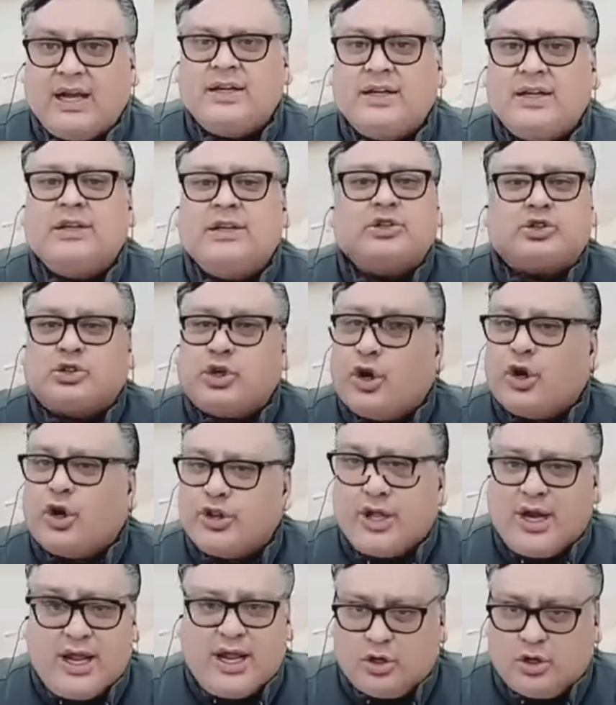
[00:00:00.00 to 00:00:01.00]
todas
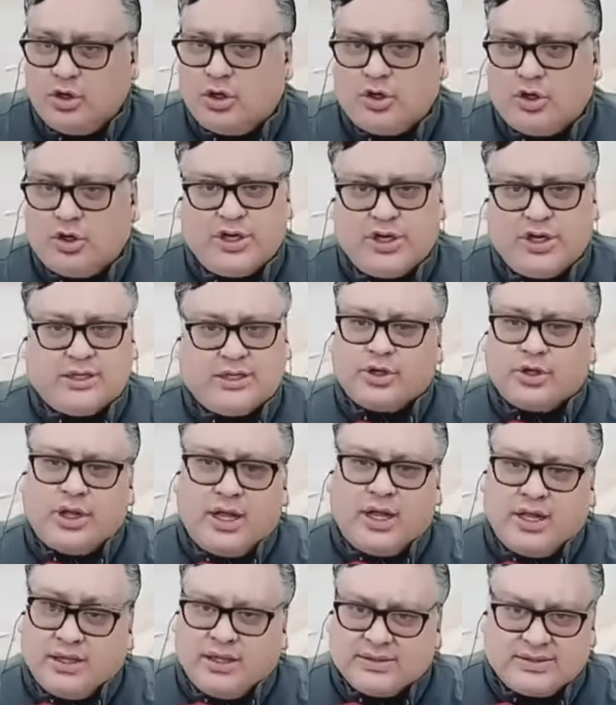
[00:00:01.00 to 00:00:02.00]
las colonias,
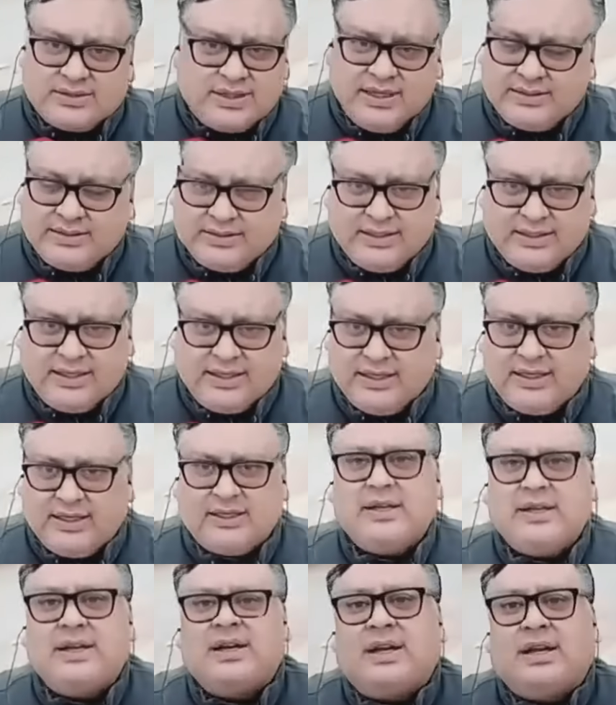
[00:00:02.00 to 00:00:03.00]
todas este,
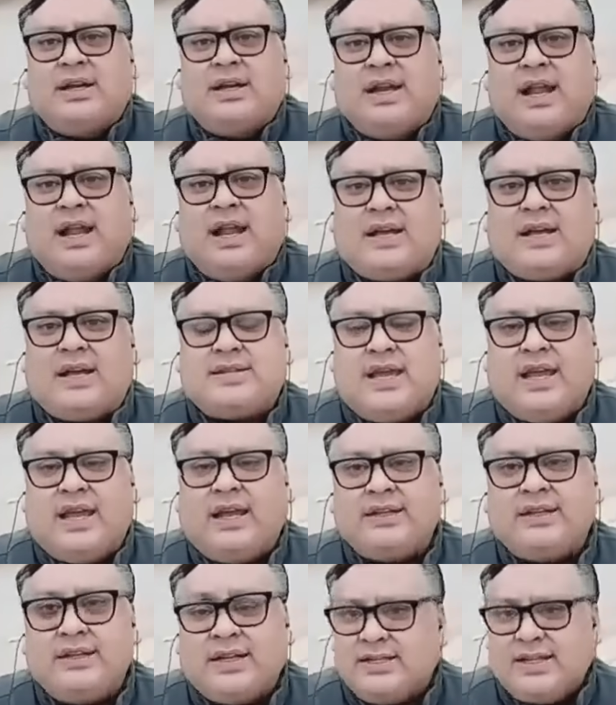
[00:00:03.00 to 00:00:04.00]
las
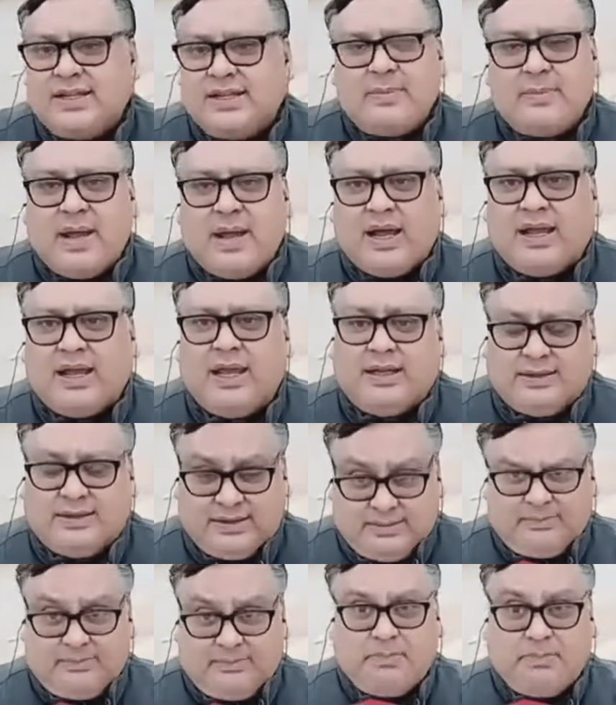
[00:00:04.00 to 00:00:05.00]
etnias y demás que
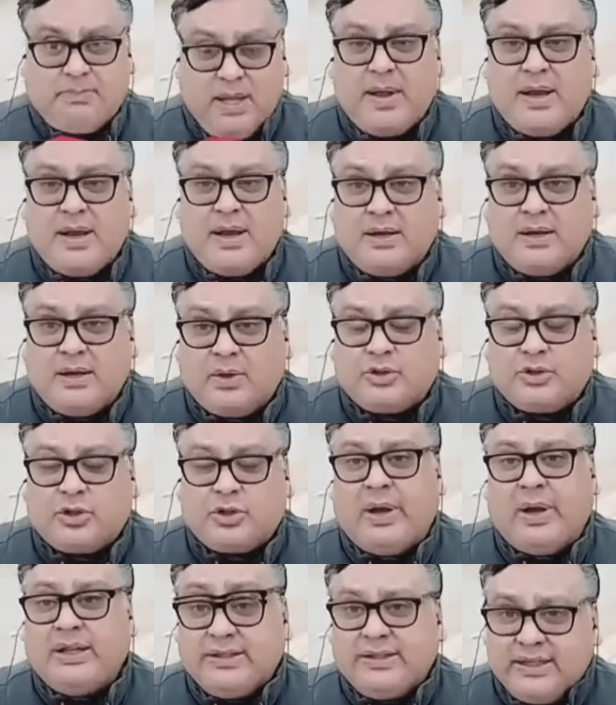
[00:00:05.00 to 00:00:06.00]
viven en nuestro
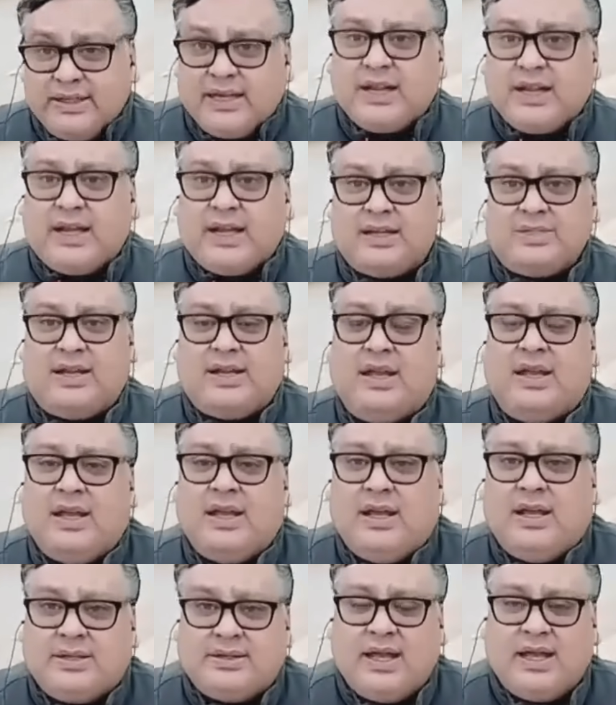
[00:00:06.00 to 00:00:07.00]
país tienen que
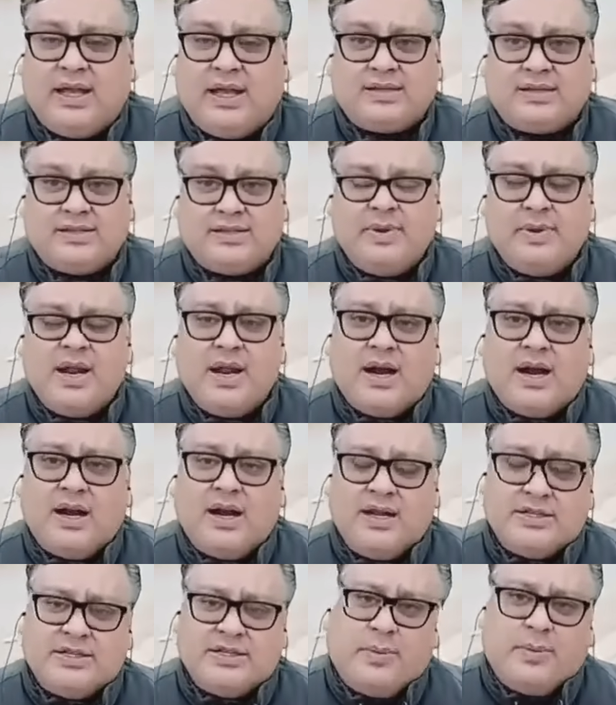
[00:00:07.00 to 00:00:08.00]
este, asimilar las
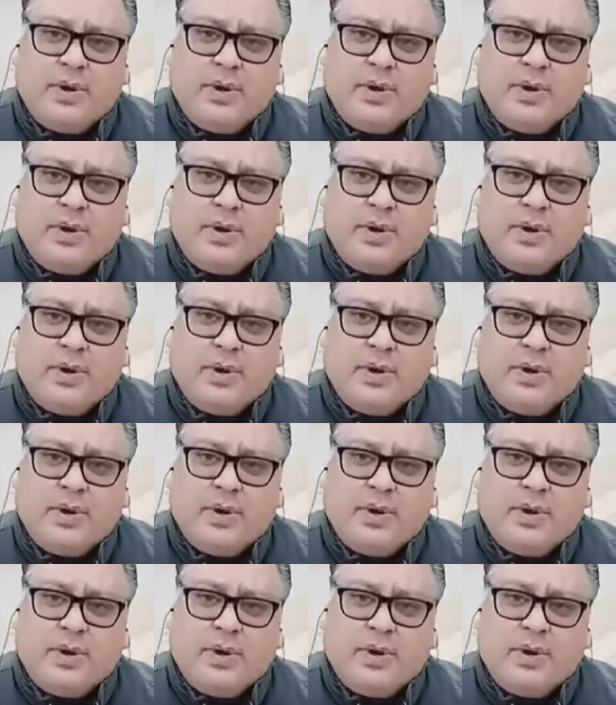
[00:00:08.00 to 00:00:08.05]
leyes. Bueno, en